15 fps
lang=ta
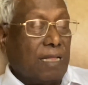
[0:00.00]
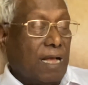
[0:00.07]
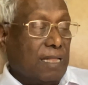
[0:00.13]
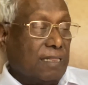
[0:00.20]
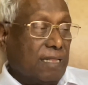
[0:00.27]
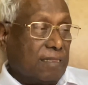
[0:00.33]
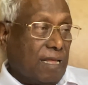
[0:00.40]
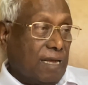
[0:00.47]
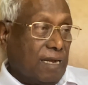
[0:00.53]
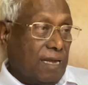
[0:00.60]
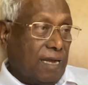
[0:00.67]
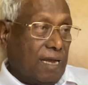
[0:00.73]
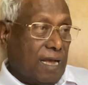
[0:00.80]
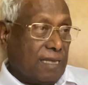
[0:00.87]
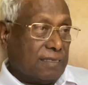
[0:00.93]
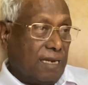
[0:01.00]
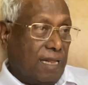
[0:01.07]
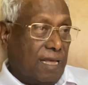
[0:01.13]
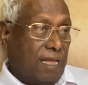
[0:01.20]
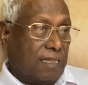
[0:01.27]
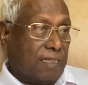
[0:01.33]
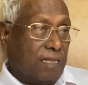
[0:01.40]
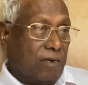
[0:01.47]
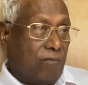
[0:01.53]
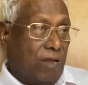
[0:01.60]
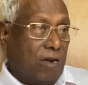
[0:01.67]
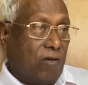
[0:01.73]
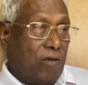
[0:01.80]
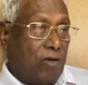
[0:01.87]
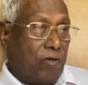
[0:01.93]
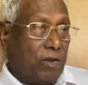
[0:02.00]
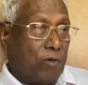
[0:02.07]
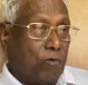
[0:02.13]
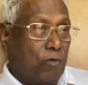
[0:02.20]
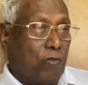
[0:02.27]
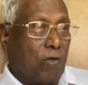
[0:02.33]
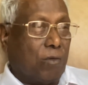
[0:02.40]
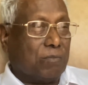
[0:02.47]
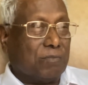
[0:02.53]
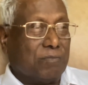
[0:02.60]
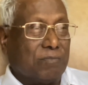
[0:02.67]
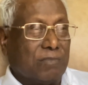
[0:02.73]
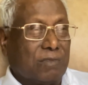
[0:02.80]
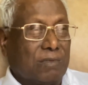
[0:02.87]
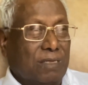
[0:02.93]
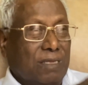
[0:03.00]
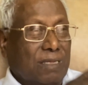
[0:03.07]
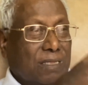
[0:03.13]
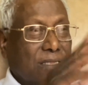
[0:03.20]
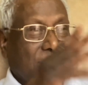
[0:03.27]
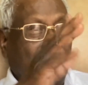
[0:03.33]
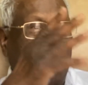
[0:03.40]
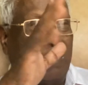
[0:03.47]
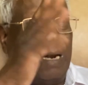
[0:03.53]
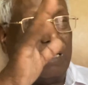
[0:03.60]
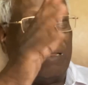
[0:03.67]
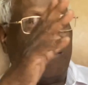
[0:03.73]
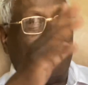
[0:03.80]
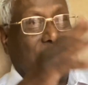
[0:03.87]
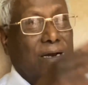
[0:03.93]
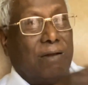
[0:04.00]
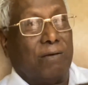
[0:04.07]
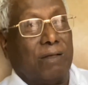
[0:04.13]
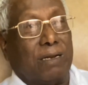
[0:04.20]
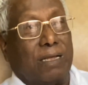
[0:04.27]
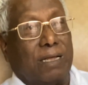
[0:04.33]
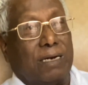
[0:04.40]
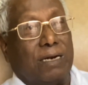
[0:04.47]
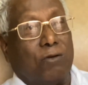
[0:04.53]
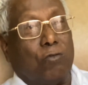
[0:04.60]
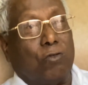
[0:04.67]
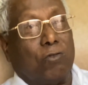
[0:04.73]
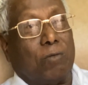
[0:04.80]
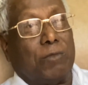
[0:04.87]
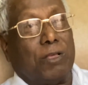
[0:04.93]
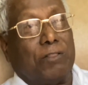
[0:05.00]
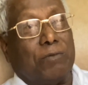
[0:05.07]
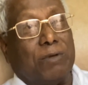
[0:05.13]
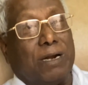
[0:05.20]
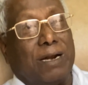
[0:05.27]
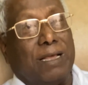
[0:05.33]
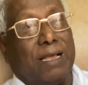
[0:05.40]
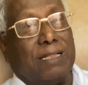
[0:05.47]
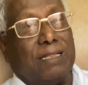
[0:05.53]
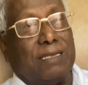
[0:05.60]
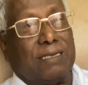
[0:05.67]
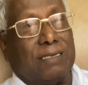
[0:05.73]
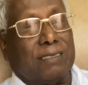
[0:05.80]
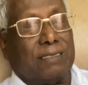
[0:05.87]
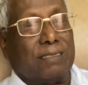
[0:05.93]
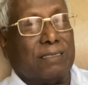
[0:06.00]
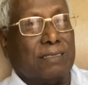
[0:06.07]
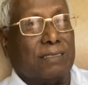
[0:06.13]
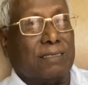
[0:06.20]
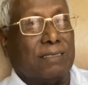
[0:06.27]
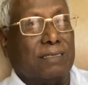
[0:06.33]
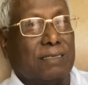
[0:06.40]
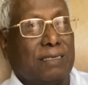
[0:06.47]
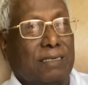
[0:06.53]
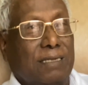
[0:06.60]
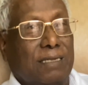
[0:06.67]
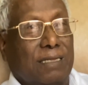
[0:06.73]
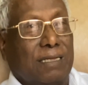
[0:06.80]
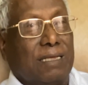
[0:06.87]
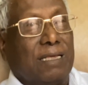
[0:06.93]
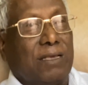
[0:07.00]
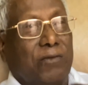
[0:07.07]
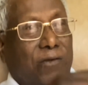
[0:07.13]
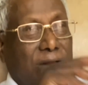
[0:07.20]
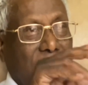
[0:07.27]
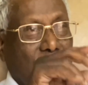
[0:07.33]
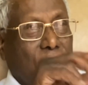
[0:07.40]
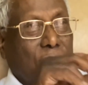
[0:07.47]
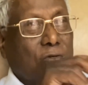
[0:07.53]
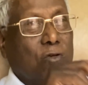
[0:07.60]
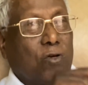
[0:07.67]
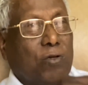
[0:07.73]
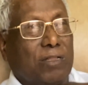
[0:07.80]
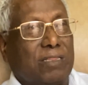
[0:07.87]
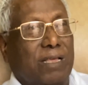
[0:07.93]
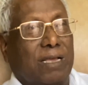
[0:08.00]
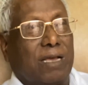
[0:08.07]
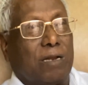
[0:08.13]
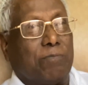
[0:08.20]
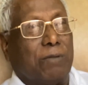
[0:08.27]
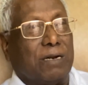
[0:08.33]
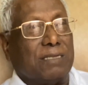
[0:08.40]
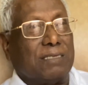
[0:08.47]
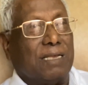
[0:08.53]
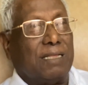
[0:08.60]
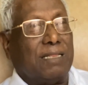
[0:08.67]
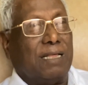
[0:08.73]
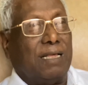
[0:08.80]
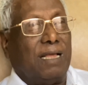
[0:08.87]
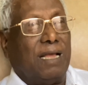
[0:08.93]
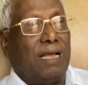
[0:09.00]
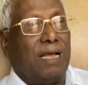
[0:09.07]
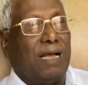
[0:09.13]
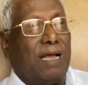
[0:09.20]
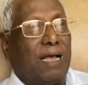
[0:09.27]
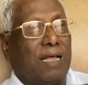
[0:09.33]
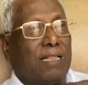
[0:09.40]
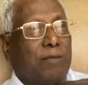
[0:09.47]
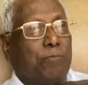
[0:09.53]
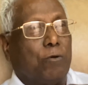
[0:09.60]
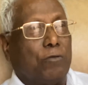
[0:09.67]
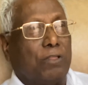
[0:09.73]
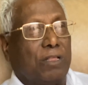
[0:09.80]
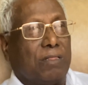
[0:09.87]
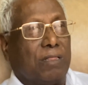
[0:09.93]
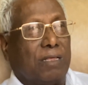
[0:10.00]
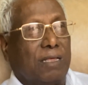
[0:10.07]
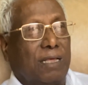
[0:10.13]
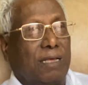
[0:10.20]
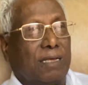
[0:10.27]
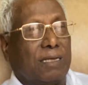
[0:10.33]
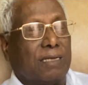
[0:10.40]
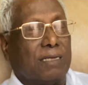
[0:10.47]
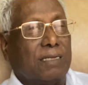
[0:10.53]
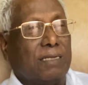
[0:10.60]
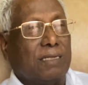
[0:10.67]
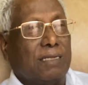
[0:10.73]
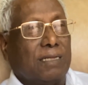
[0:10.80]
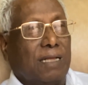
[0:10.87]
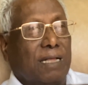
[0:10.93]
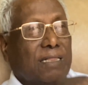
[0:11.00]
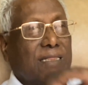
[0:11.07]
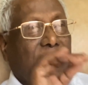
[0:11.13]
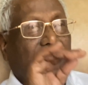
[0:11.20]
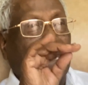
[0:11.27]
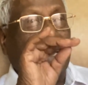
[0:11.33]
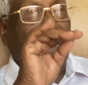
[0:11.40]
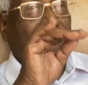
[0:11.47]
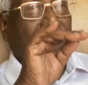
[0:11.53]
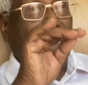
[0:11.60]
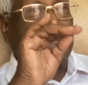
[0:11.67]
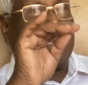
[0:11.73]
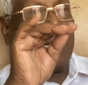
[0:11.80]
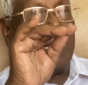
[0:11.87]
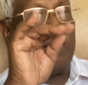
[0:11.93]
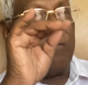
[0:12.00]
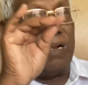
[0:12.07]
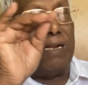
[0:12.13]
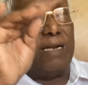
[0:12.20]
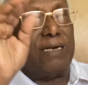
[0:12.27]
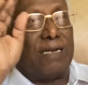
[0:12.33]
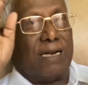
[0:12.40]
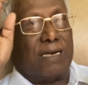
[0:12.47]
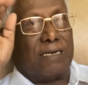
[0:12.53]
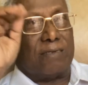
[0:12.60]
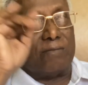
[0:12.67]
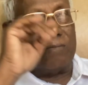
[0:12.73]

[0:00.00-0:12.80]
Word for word: அந்த தங்க காசிலே திருவள்ளுவருடைய உருவம் திருவள்ளுவருக்கு என்று உருவம் எதுவும் கிடையாது இவரே ஒரு உருவத்தை கற்பனை செய்து அதை பொதித்து தங்க காசுகளை வெளியிட்டார்